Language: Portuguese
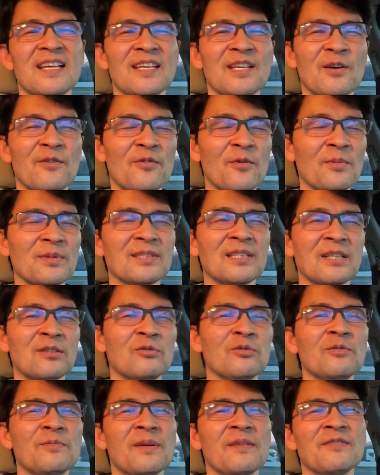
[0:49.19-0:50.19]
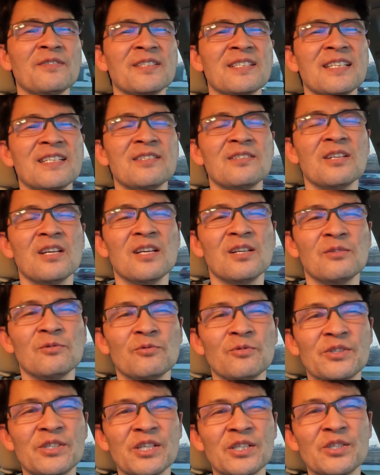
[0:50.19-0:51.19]
e eu vou mostrar tudo para vocês
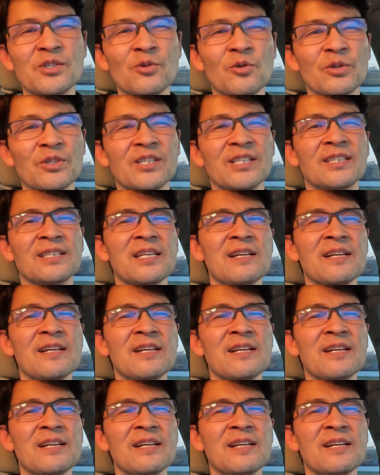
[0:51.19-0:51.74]
no dia de hoje.